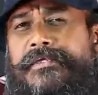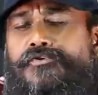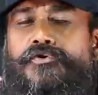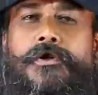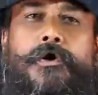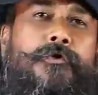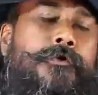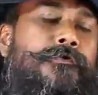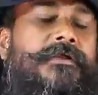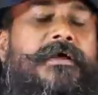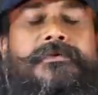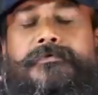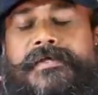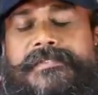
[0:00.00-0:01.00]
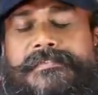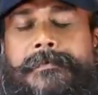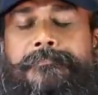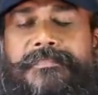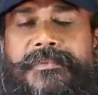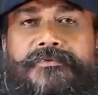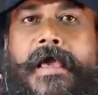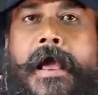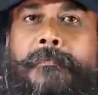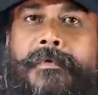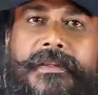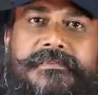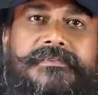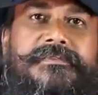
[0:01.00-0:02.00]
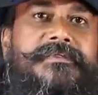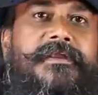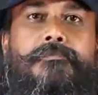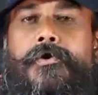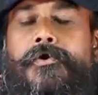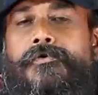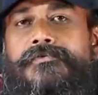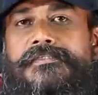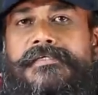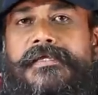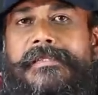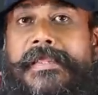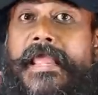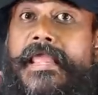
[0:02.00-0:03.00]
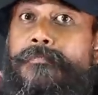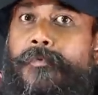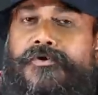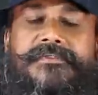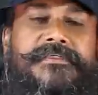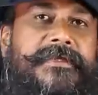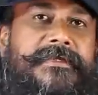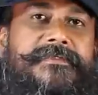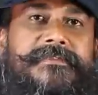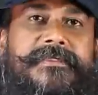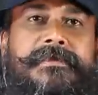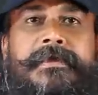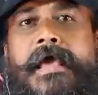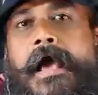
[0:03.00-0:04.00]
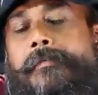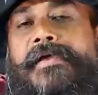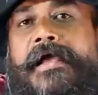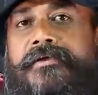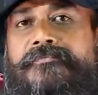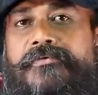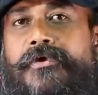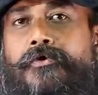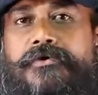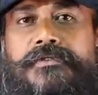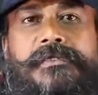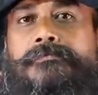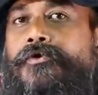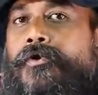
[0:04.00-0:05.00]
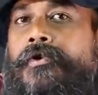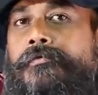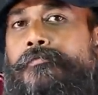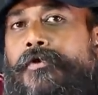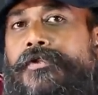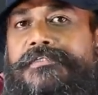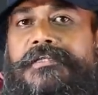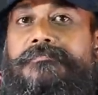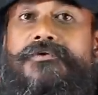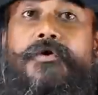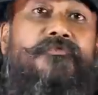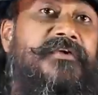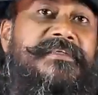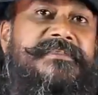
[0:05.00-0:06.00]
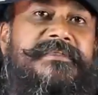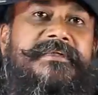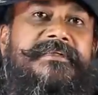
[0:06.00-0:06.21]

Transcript: কিছুটা হলেও ধার রয়েছে কিন্তু আমার কাছে যেটা মনে হচ্ছে এই পর্যায়ে এসে আমি আগে ভিডিও করেছিলাম তখন আমি বলেছিলাম যে ওয়েস্ট